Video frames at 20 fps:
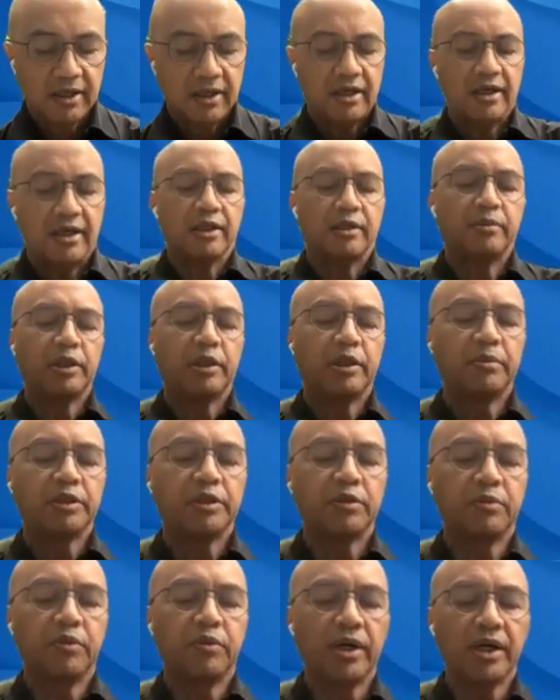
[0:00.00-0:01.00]
Ah, teman teman-teman
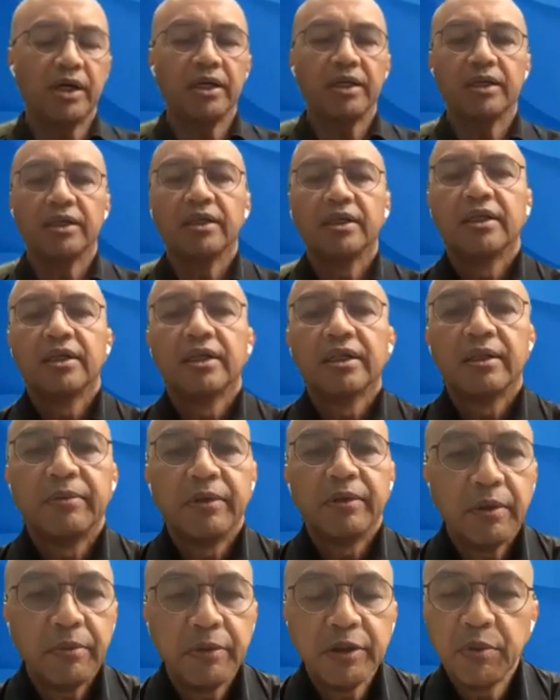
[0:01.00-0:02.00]
semua,
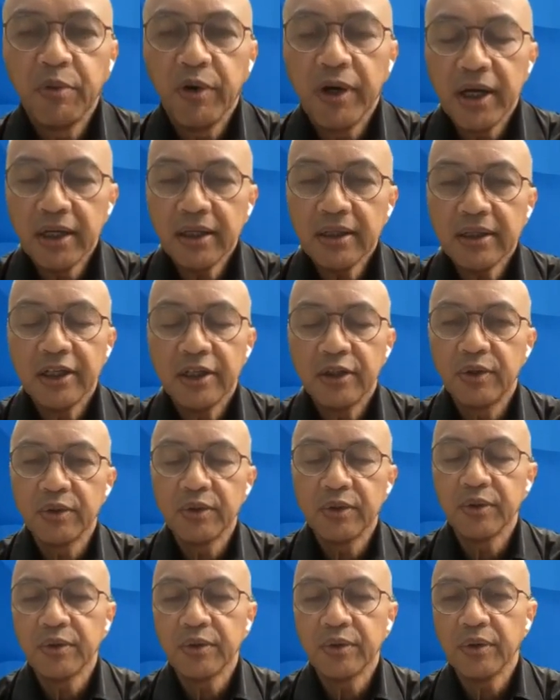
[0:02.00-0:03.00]
teman-teman semua
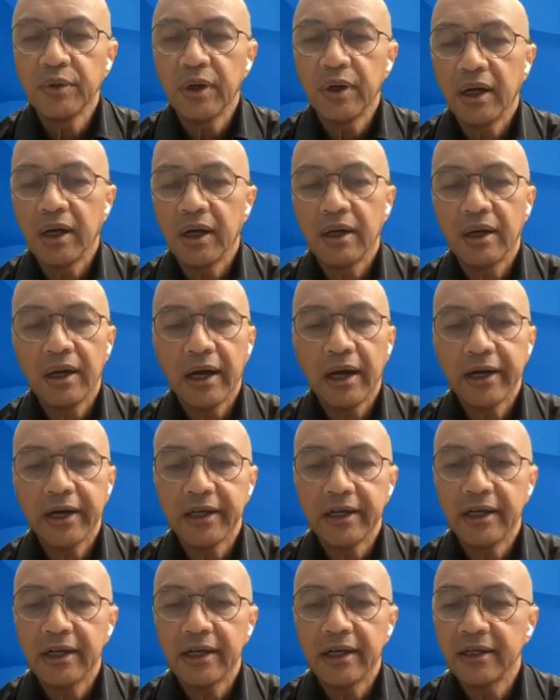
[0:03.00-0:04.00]
itu uh,
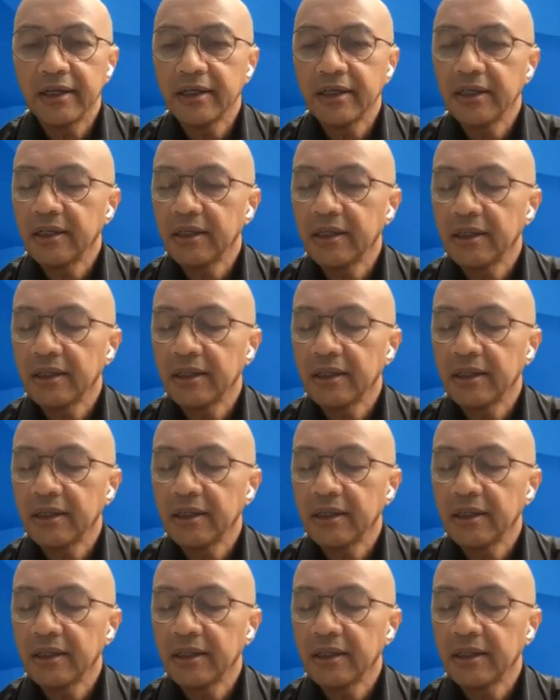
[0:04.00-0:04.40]
akhir dari